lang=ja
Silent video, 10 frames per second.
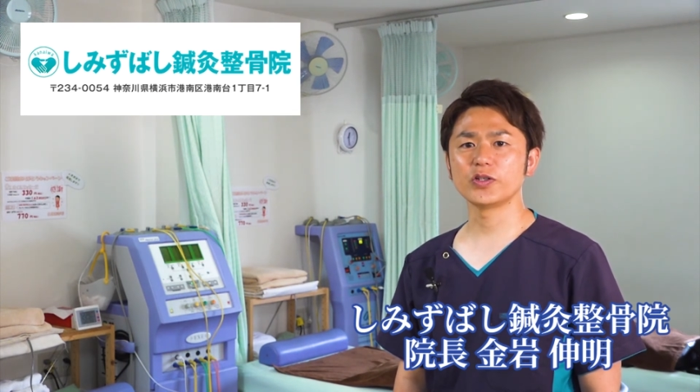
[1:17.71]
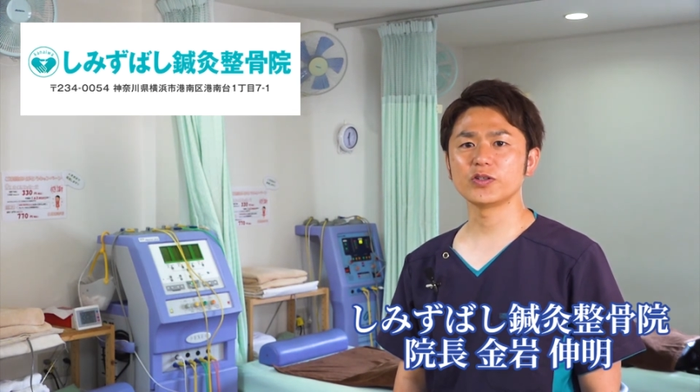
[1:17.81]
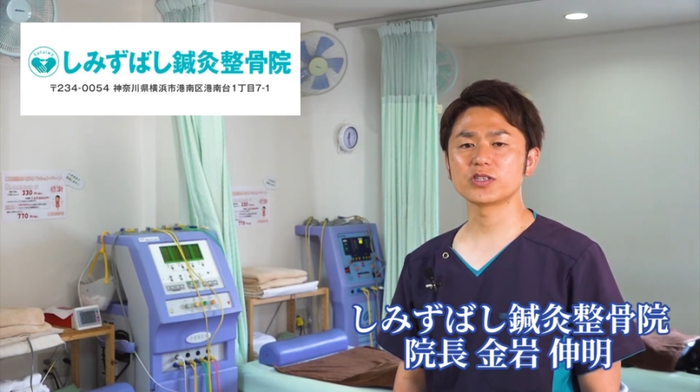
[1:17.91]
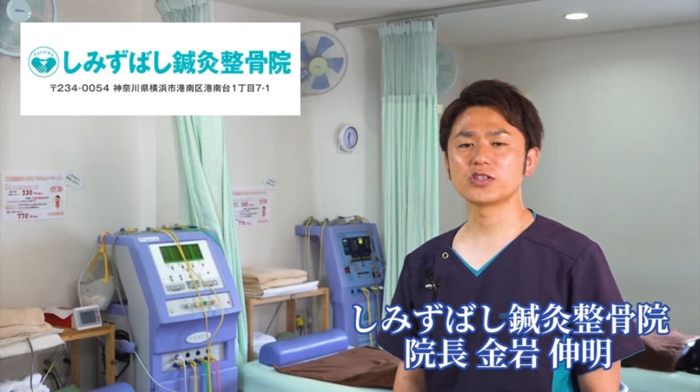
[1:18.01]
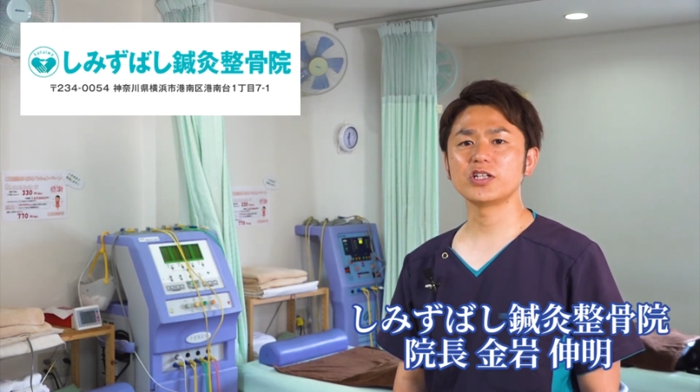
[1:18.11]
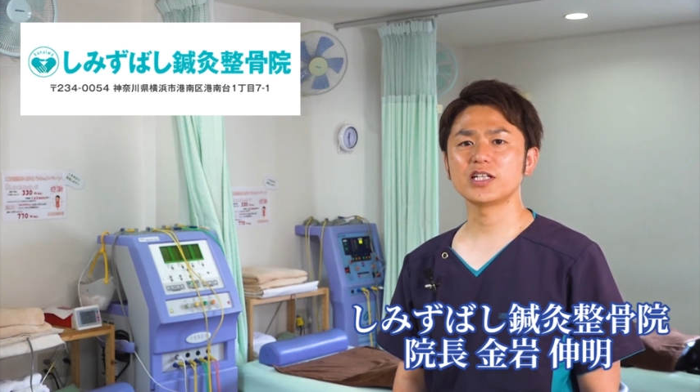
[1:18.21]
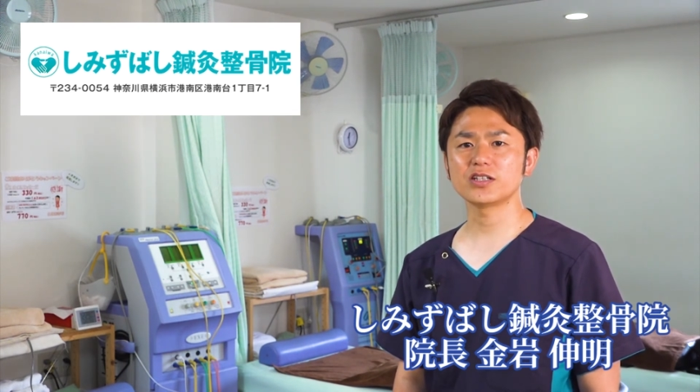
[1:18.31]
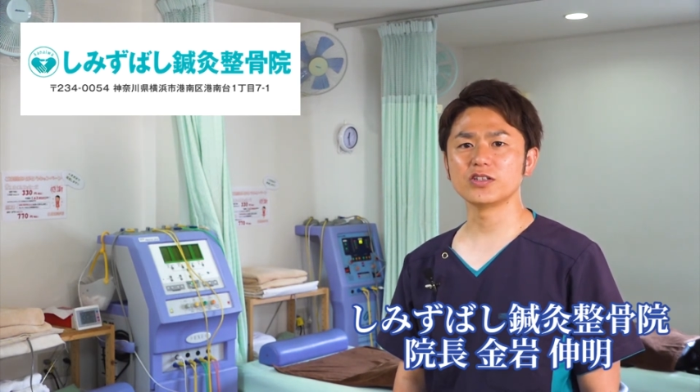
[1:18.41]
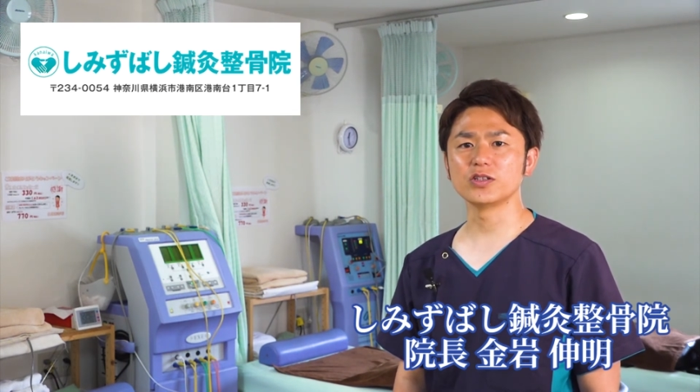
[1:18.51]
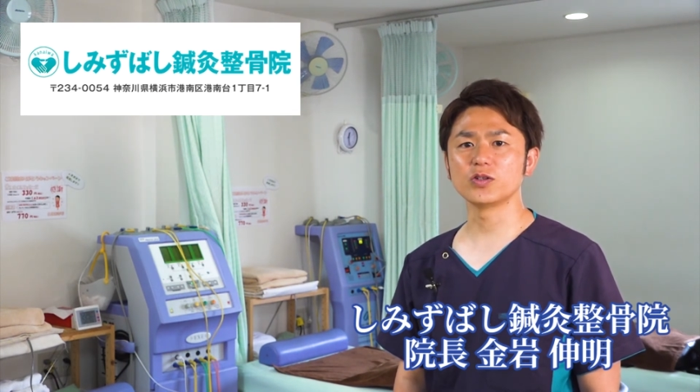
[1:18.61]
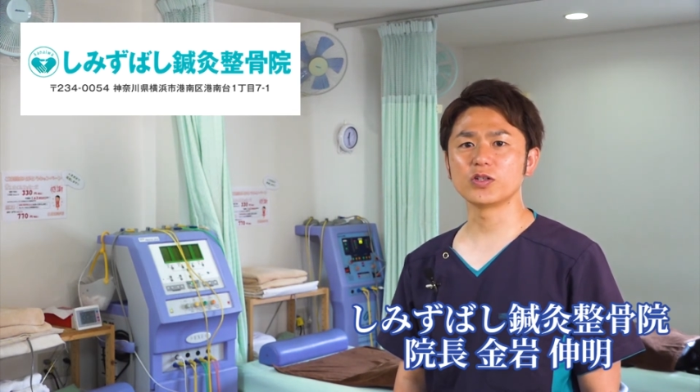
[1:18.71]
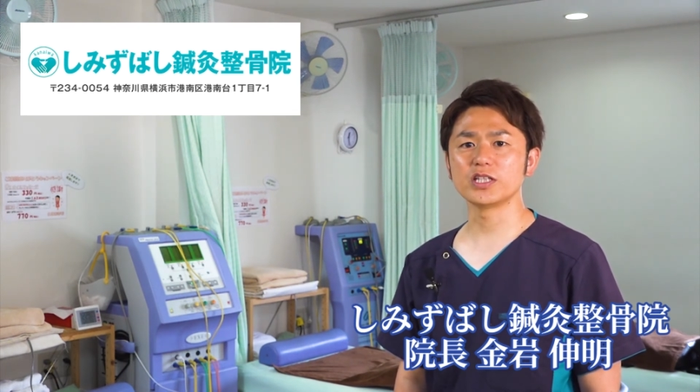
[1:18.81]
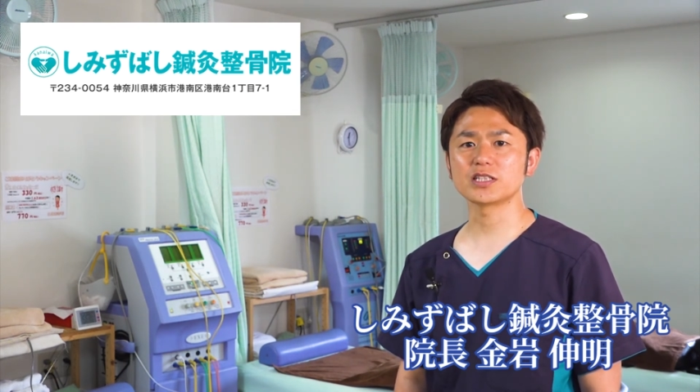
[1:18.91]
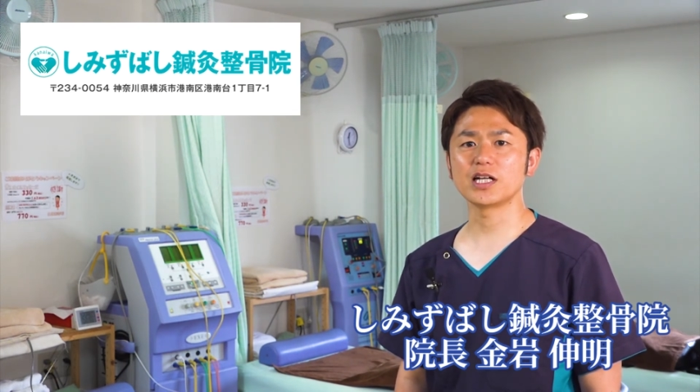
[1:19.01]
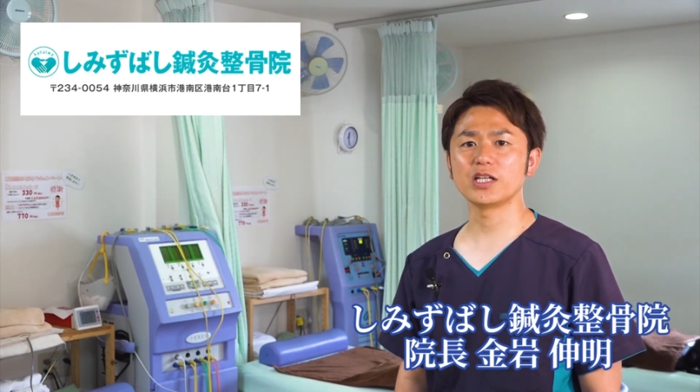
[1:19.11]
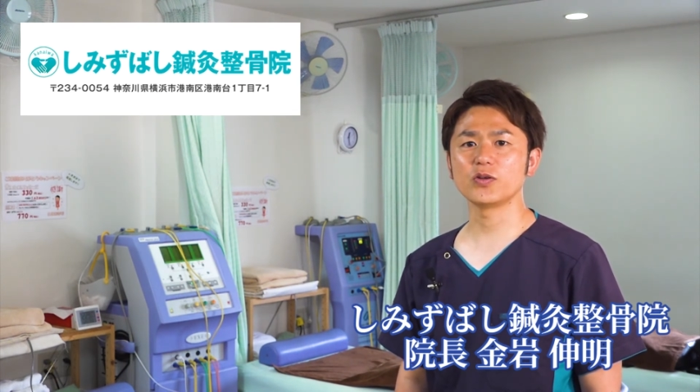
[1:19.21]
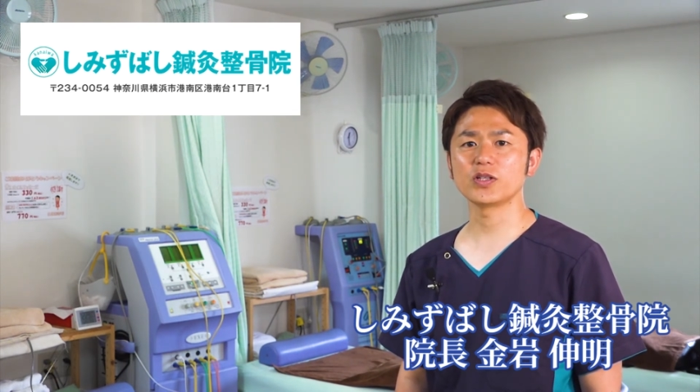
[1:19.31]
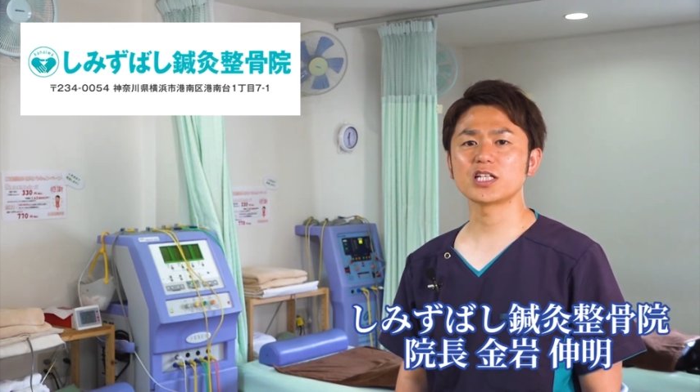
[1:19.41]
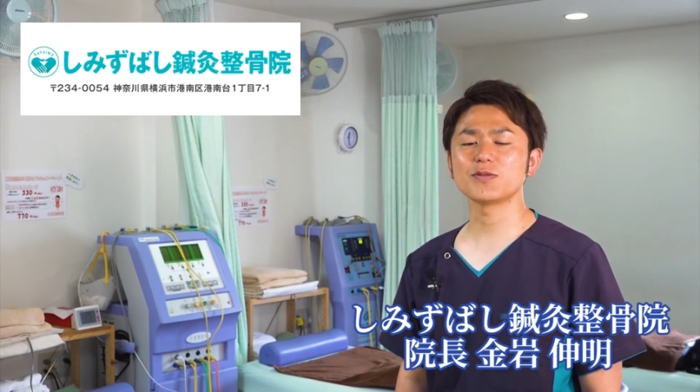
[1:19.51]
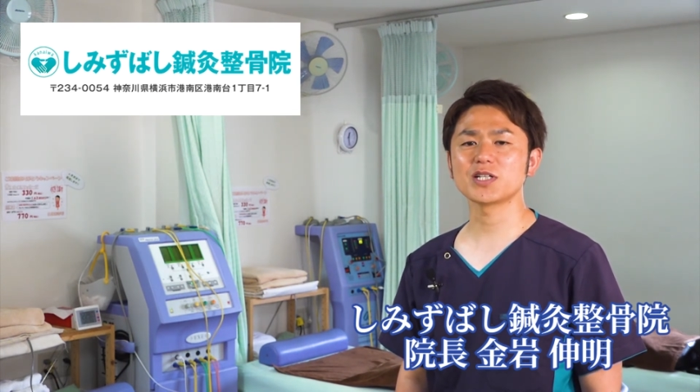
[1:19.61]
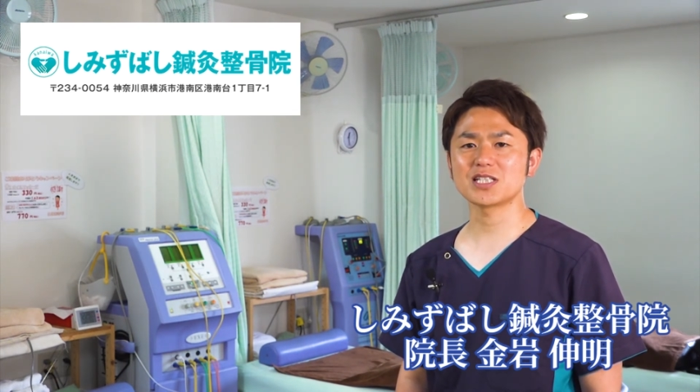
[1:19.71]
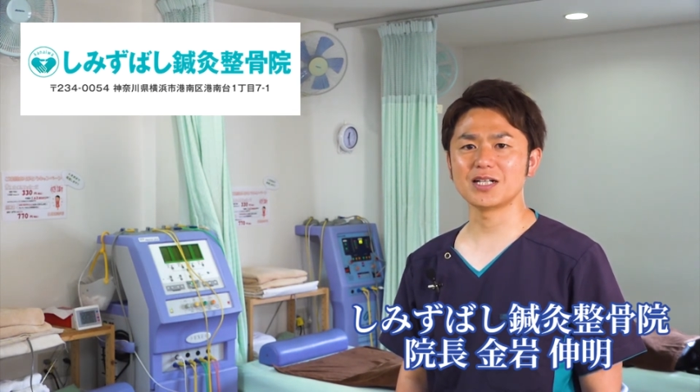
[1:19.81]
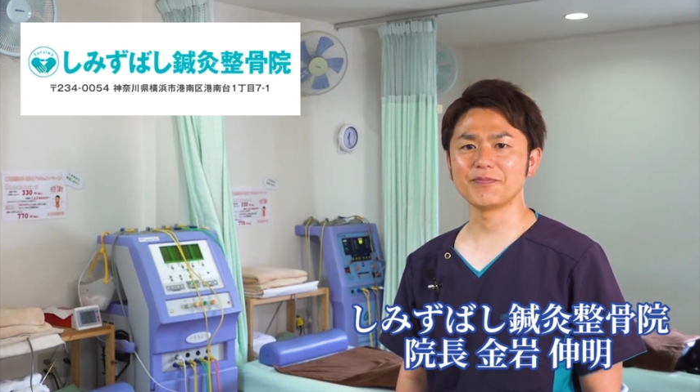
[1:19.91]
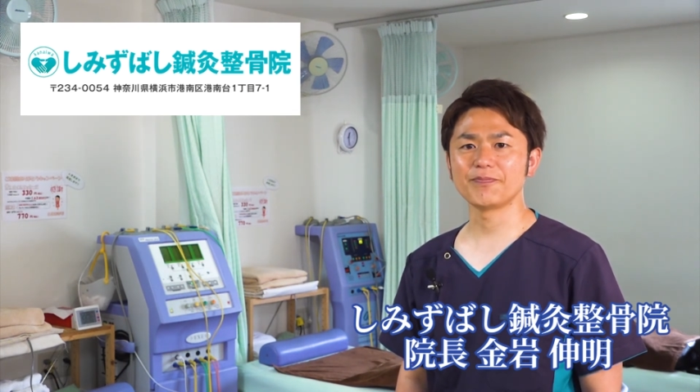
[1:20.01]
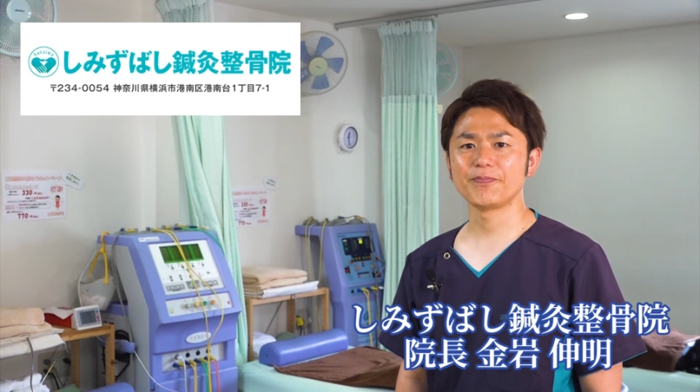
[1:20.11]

院を作りたく独立開業いたしました